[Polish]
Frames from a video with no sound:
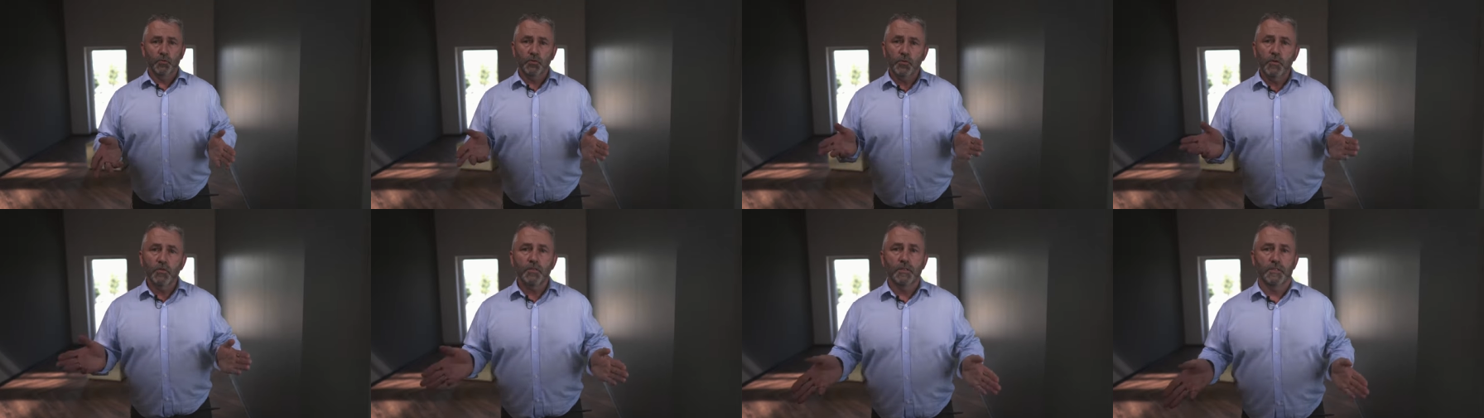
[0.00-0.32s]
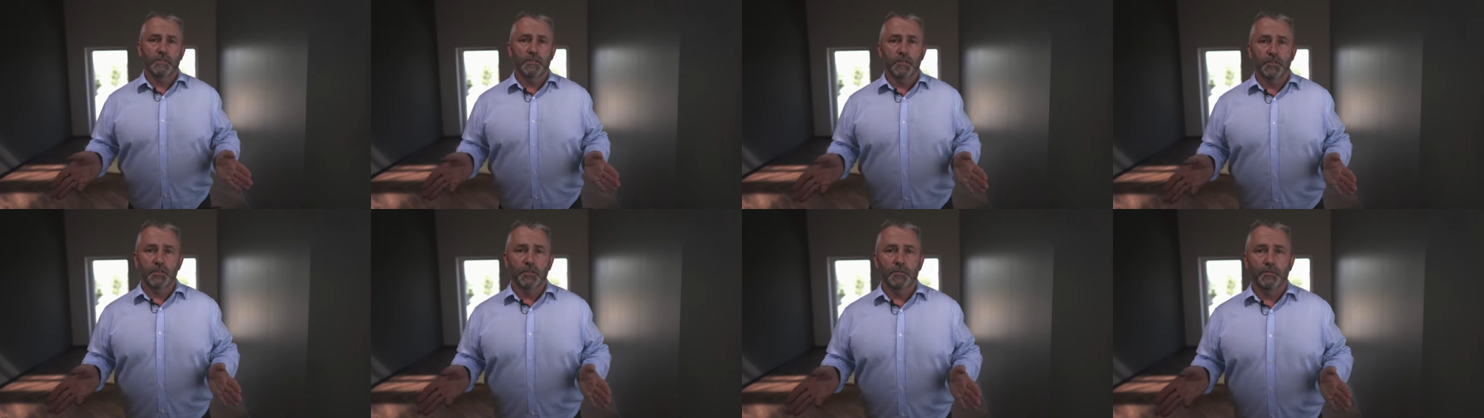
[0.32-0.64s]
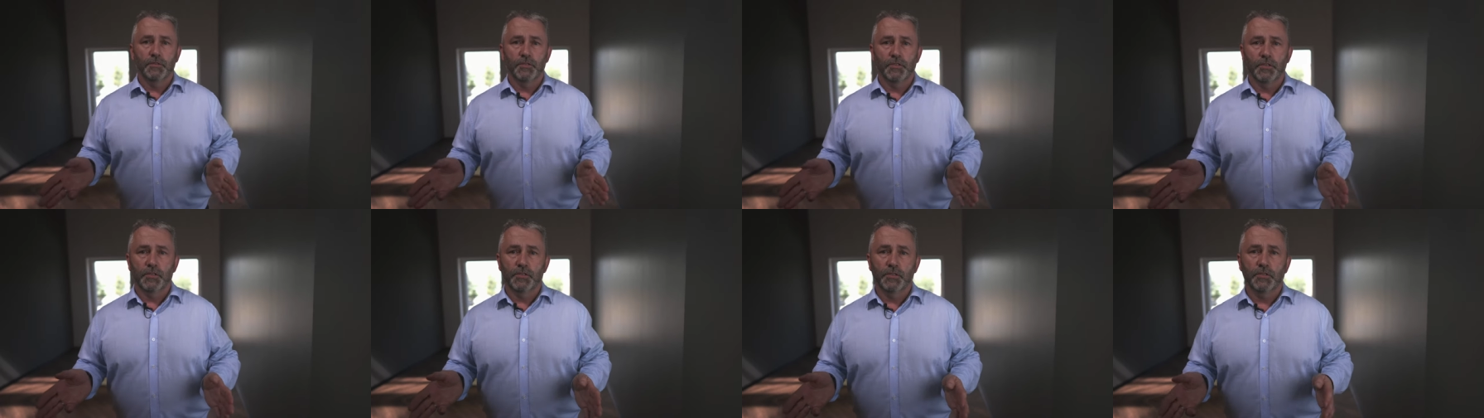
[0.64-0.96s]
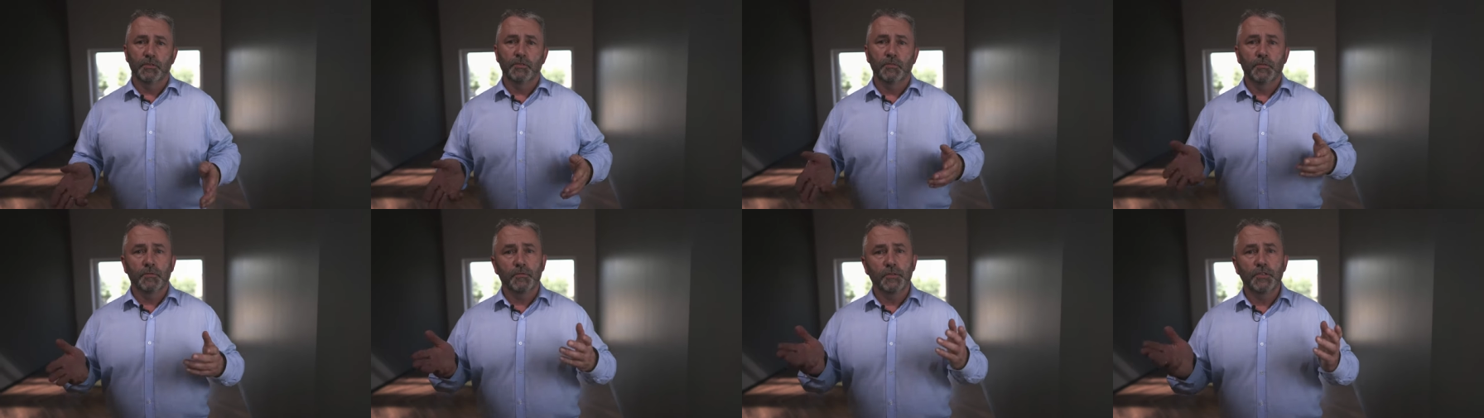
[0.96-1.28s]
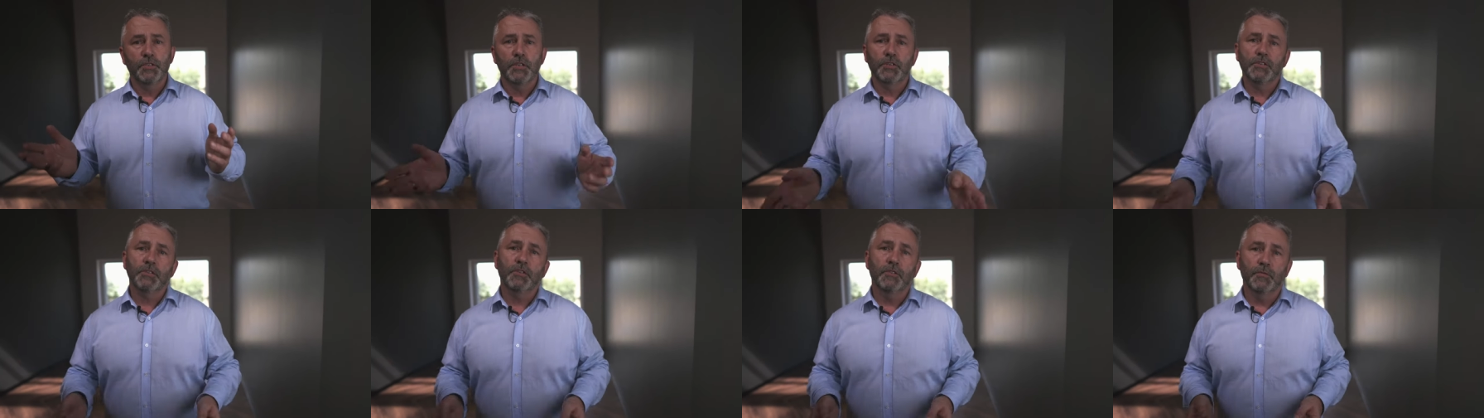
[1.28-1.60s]
już koniec naszej wycieczki.
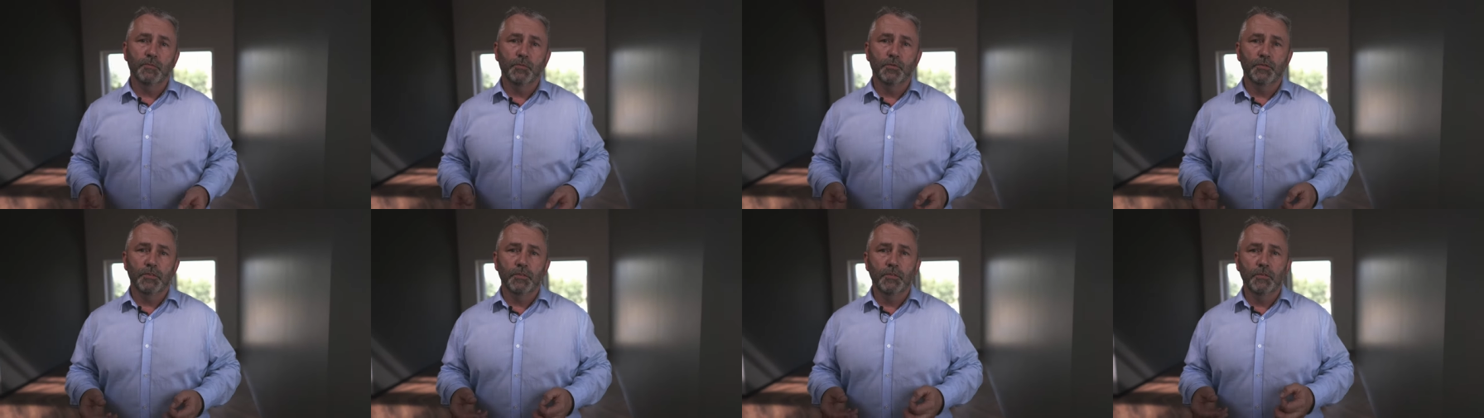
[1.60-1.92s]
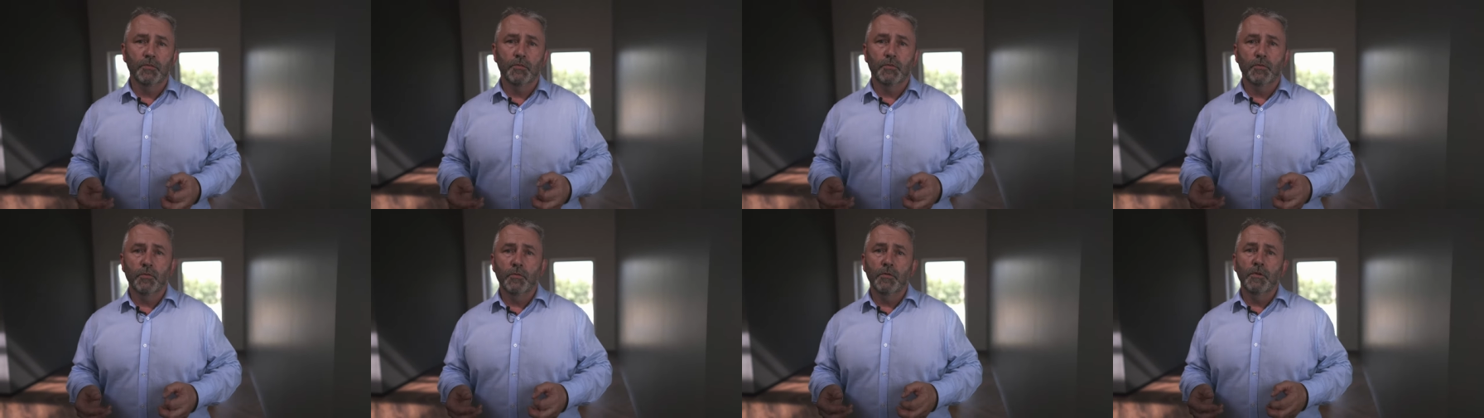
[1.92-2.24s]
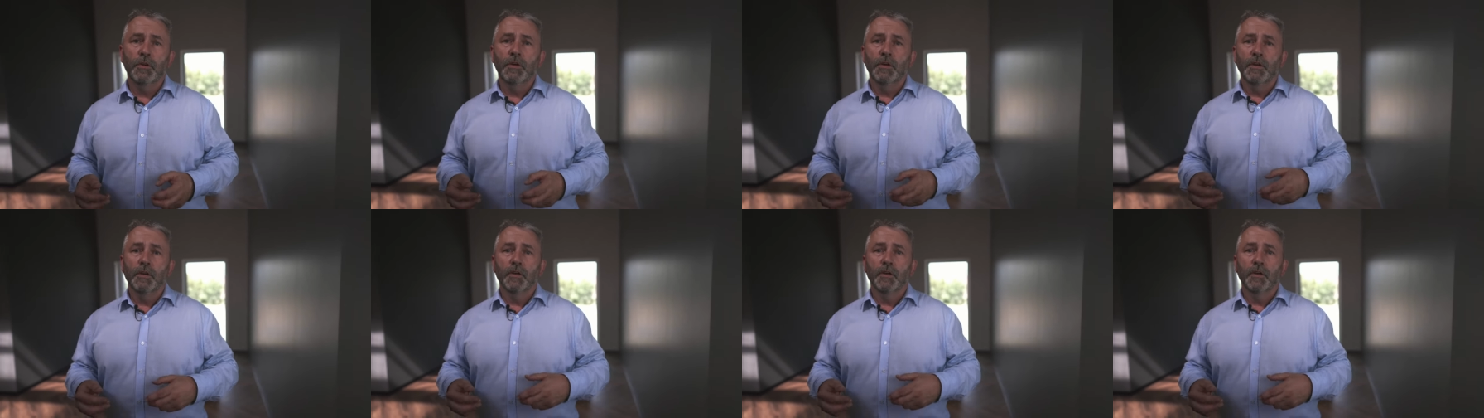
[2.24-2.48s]
Wycieczki w budynku,